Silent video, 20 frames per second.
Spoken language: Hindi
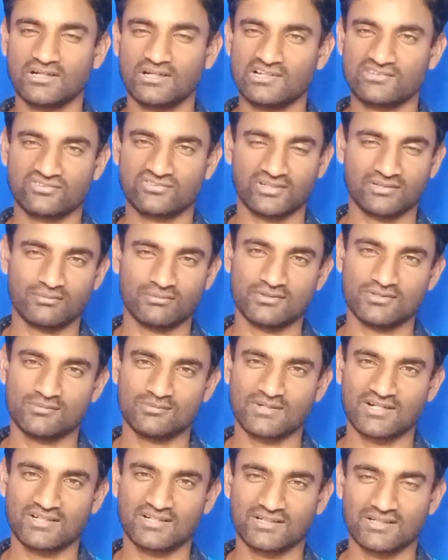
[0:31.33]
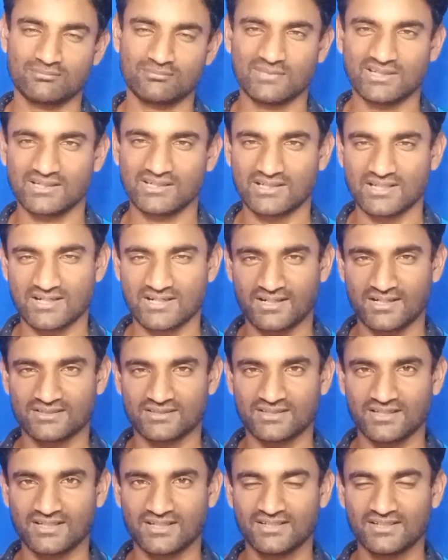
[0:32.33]
आज एक वीडियो बनाने का मन कर रहा
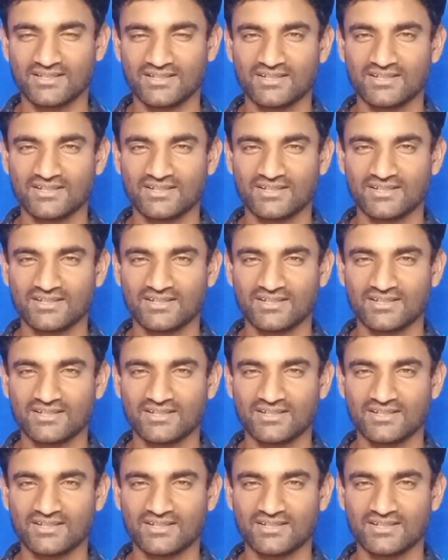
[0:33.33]
था